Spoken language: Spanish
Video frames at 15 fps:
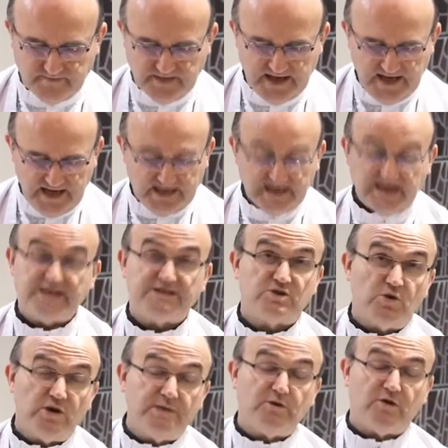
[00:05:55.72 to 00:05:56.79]
En el, su
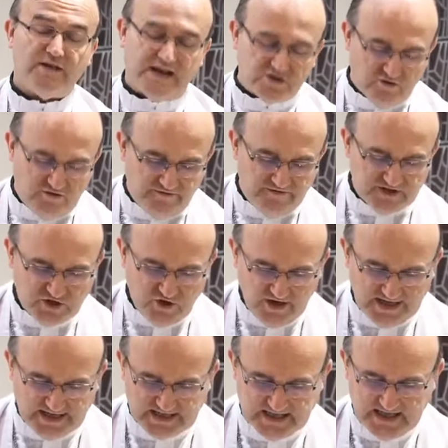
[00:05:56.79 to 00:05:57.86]
libro de las
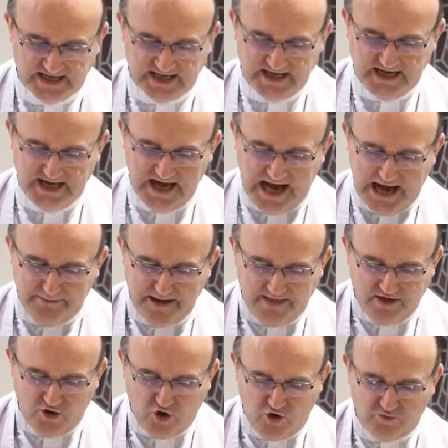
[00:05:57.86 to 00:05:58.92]
confesiones habla
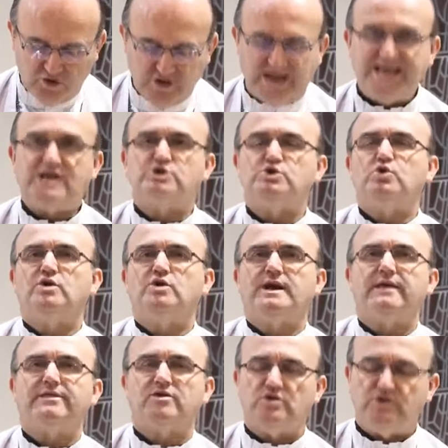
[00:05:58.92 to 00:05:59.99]
de cómo tenía su
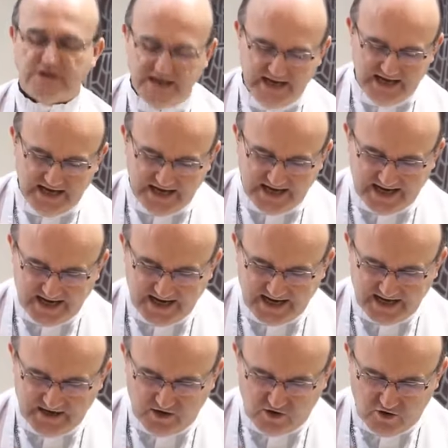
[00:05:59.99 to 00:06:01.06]
corazón
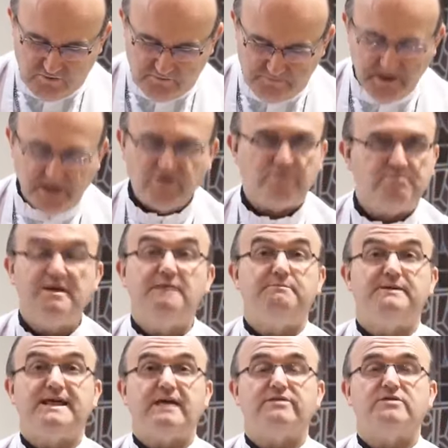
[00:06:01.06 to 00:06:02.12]
rompido en mil
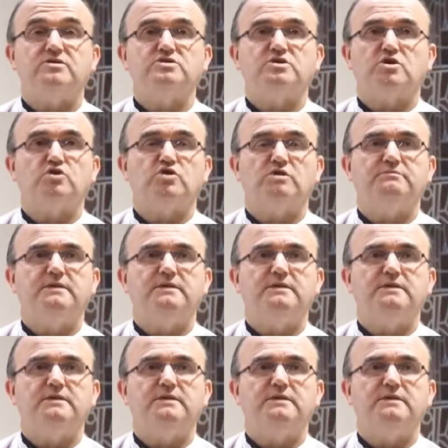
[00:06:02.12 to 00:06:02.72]
pedazos, roto en mil